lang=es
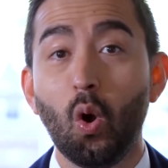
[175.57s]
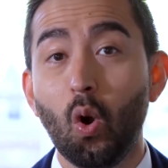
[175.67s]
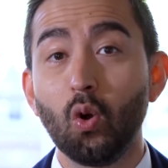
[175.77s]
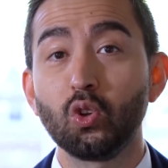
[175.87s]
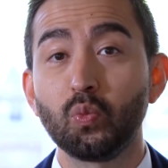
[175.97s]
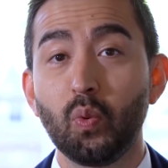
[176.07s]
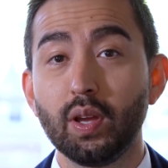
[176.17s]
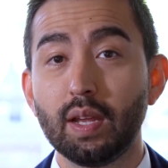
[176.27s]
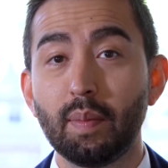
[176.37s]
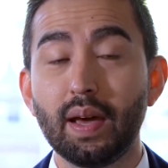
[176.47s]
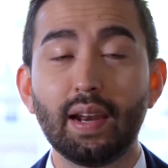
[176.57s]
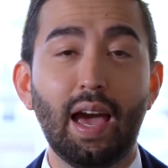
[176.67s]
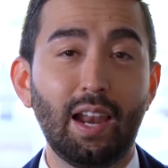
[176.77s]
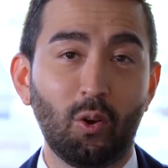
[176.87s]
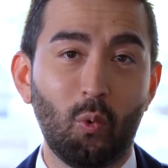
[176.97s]
o nos puede llamar
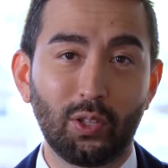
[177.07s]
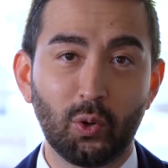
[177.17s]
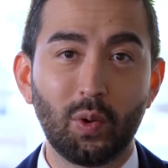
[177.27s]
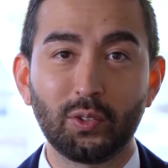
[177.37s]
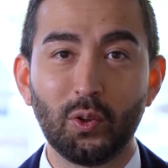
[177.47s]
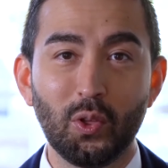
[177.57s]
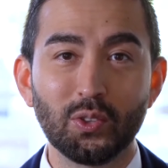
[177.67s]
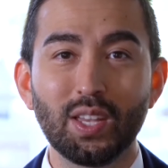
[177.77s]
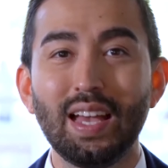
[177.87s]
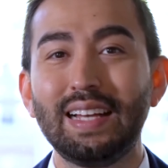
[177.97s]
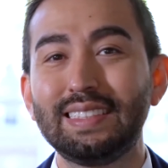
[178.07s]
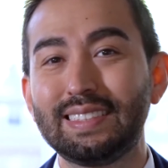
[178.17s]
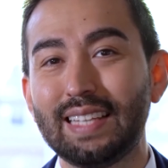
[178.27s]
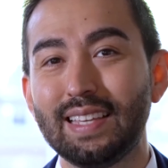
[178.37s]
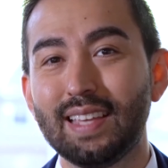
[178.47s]
al
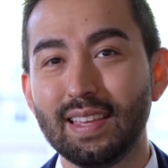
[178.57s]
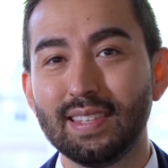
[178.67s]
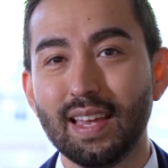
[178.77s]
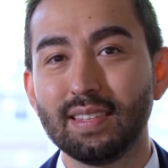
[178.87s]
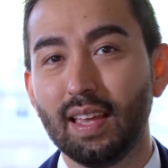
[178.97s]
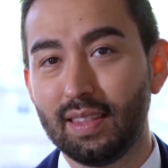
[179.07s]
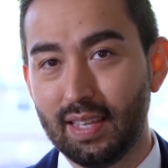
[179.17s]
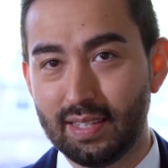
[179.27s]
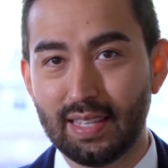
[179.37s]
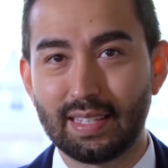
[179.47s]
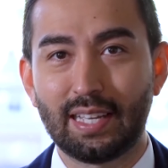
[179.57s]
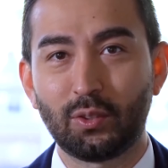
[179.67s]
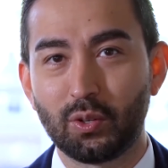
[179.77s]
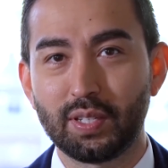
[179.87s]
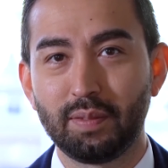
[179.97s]

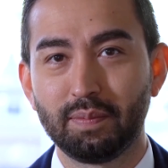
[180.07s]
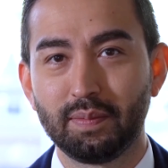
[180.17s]
442-666-1614.